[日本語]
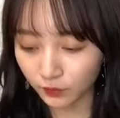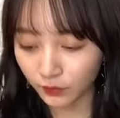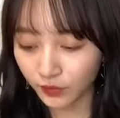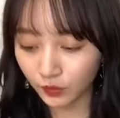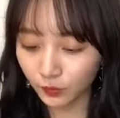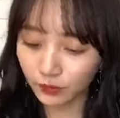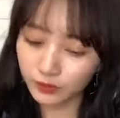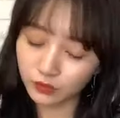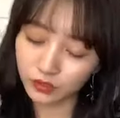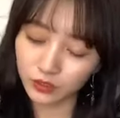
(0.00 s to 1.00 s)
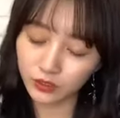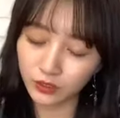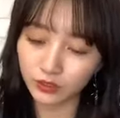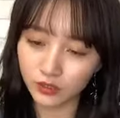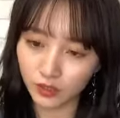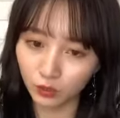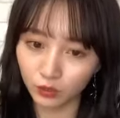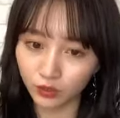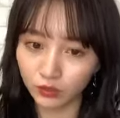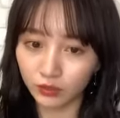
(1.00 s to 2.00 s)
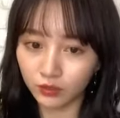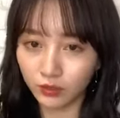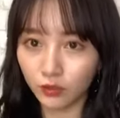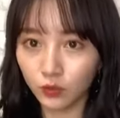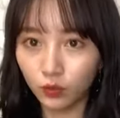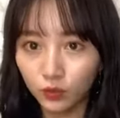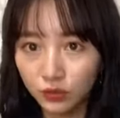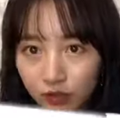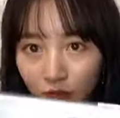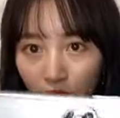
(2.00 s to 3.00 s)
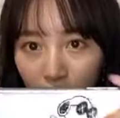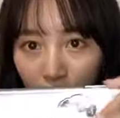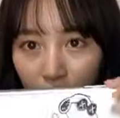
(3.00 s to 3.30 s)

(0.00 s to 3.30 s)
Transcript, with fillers: 前のもアマゾンで買ってたんですけどなんかここのさも